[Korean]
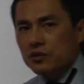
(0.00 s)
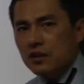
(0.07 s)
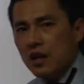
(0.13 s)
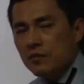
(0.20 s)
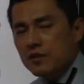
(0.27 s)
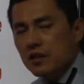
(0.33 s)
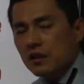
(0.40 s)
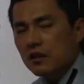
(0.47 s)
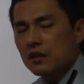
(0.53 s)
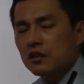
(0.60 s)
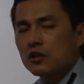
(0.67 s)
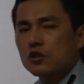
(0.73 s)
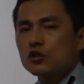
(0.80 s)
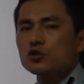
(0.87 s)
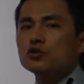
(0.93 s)
어떤 사람이지?
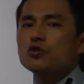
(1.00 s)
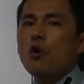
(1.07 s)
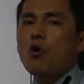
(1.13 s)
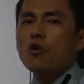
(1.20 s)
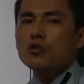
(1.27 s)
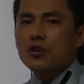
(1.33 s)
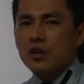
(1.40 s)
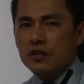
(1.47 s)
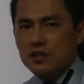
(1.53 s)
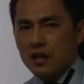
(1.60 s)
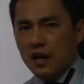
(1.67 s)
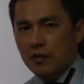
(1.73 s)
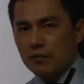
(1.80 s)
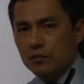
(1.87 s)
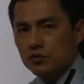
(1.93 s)
수동적인
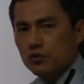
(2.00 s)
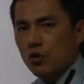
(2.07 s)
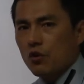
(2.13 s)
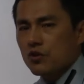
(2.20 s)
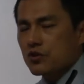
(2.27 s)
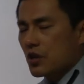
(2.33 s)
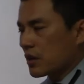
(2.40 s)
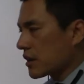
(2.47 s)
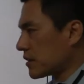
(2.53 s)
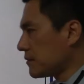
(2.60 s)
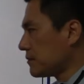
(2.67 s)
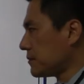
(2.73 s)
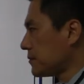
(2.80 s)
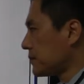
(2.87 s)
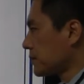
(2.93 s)
사람,
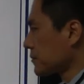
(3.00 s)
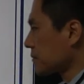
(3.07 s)
수동적인.